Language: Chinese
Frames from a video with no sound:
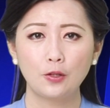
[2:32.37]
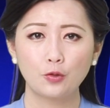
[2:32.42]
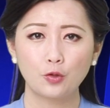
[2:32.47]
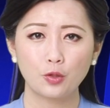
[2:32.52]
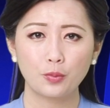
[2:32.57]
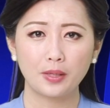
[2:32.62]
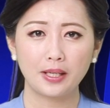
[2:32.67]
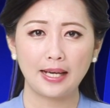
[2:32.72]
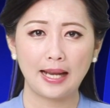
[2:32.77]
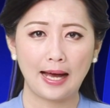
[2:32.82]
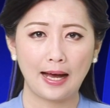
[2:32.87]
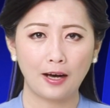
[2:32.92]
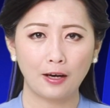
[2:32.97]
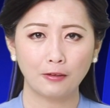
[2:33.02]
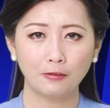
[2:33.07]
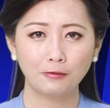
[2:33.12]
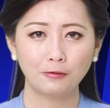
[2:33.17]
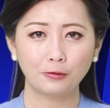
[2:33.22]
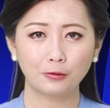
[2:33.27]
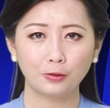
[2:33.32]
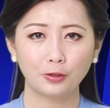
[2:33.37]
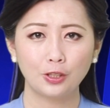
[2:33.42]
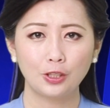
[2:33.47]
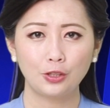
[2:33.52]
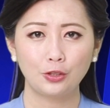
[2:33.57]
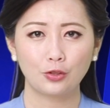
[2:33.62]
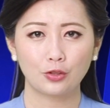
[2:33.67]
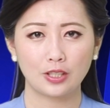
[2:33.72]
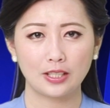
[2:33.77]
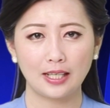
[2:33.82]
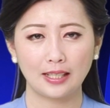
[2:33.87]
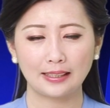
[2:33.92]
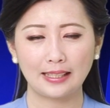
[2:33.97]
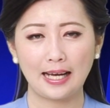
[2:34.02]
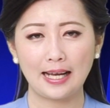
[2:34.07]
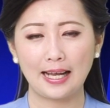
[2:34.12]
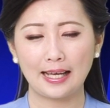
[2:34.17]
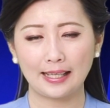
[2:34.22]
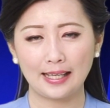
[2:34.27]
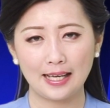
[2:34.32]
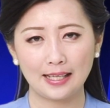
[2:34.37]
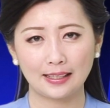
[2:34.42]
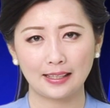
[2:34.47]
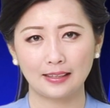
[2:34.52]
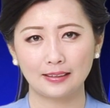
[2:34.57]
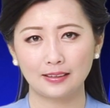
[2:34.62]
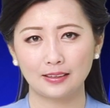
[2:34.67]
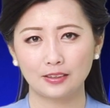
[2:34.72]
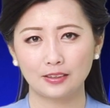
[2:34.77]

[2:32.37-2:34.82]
居民拉横幅就是让他来看看